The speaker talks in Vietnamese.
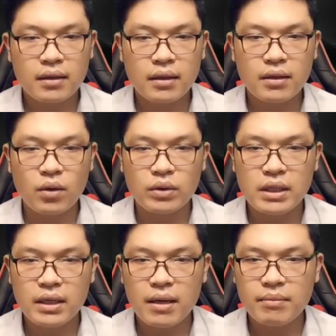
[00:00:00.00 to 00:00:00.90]
Từ cổ
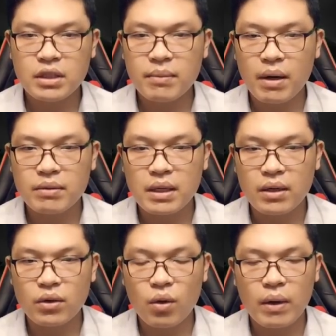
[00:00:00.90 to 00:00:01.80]
chí kim chưa bao
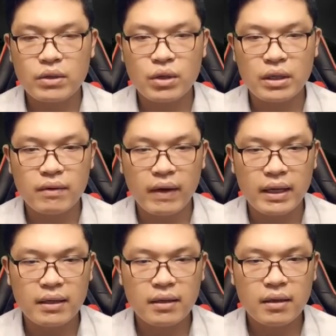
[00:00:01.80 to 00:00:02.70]
giờ có qua chuyện như
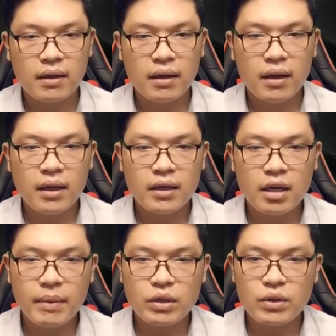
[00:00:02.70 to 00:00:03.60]
vậy.
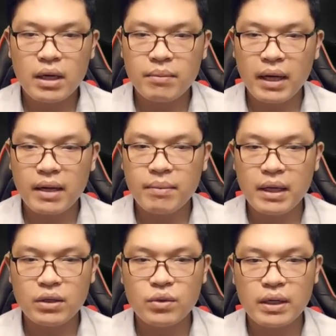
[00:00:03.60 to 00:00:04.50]
Nếu mà chuyện đêm nay
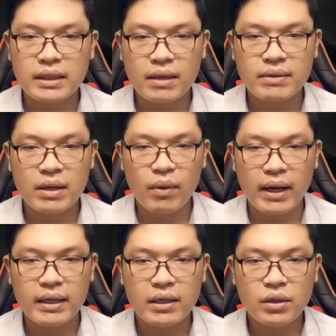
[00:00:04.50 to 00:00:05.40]
bị truyền ra
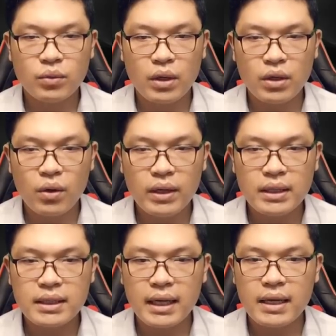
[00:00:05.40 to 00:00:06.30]
ngoài, tuyệt
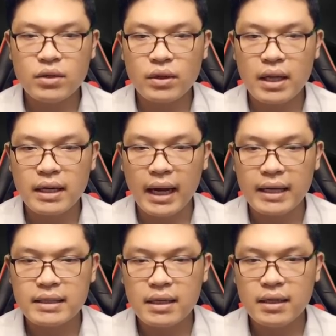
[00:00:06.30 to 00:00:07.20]
đối sẽ khiến cho thiên
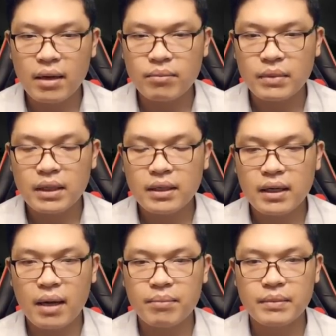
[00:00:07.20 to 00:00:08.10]
hạ chấn động,
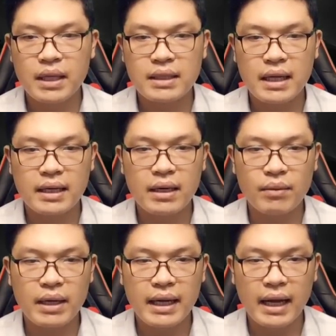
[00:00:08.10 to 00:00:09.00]
khắp thế gian
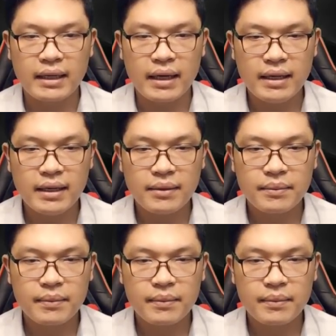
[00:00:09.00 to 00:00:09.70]
đều kinh ngạc đấy.